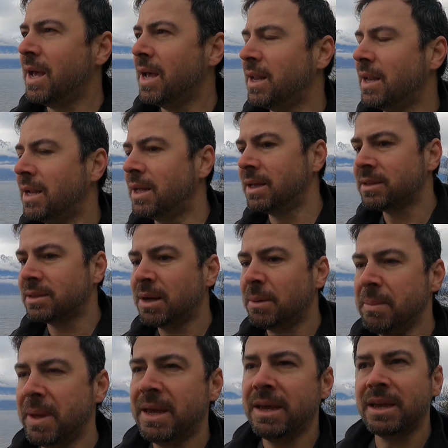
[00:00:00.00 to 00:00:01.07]
ela
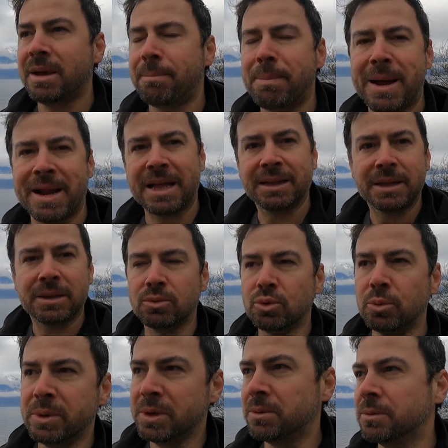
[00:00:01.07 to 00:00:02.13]
também é parada no
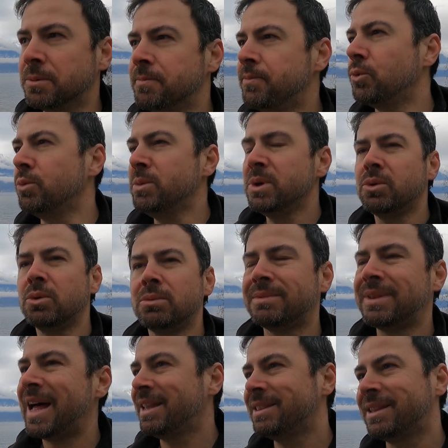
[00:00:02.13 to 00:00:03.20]
domingo. Domingo
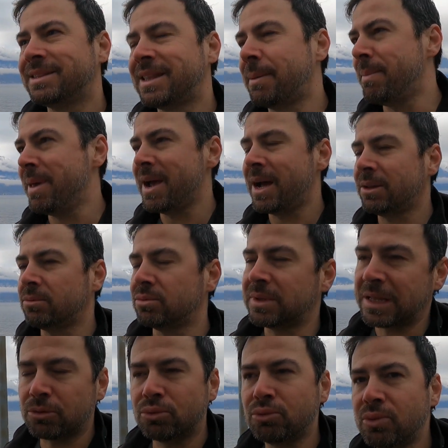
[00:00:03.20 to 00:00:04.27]
nada tá aberto,
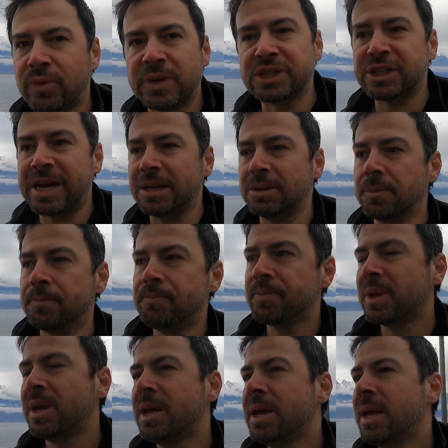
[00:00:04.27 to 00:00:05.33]
tá tudo fechado.
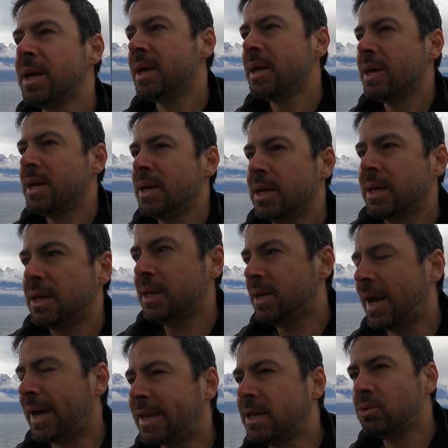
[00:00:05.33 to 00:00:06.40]

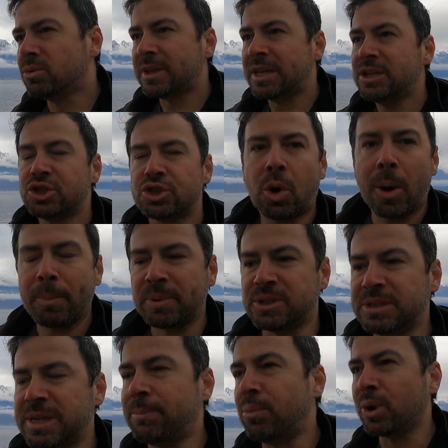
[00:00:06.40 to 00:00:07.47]
E aqui não tem
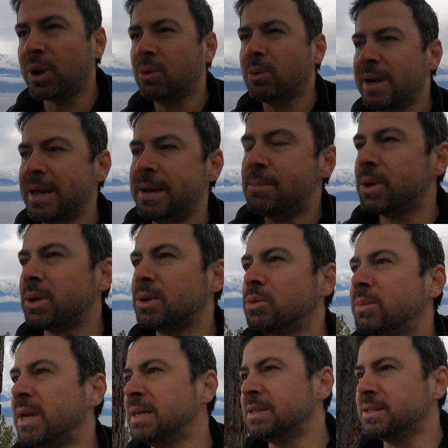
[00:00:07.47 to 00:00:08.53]
shoppings, né? Porque eu lembro que
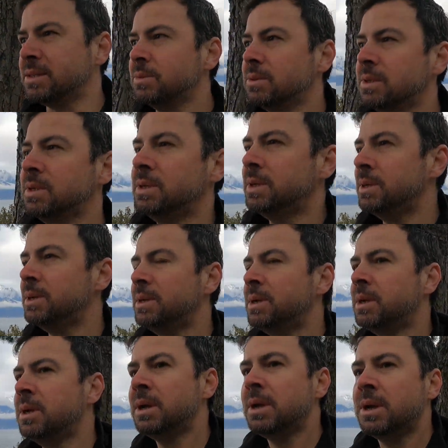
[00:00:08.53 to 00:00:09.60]
no Brasil,
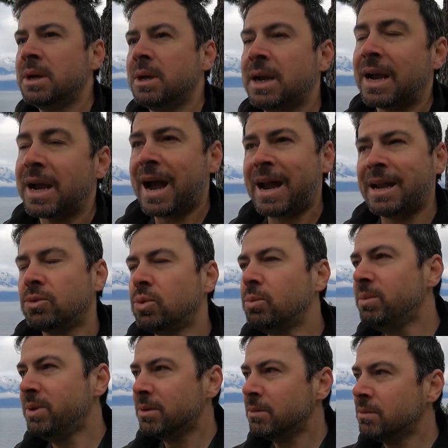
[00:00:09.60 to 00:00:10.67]
cara,
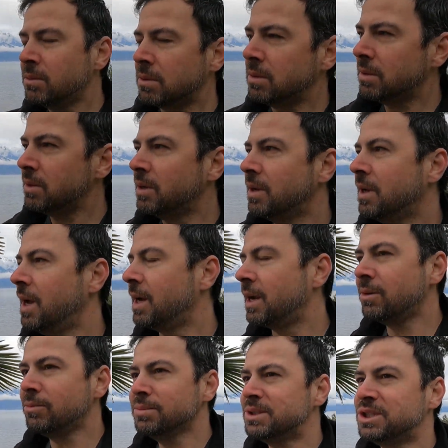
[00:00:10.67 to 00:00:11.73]
domingo
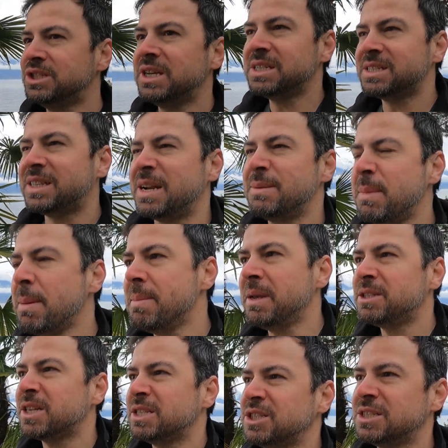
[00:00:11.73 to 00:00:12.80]
era um dia
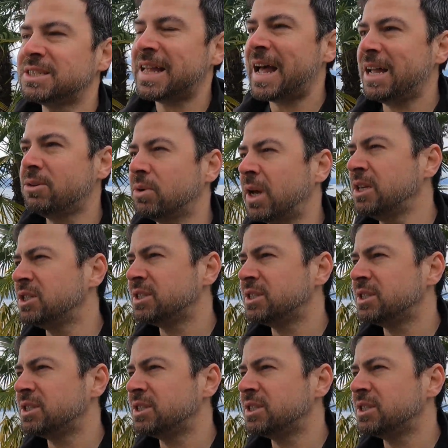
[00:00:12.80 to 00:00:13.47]
extremamente agitado,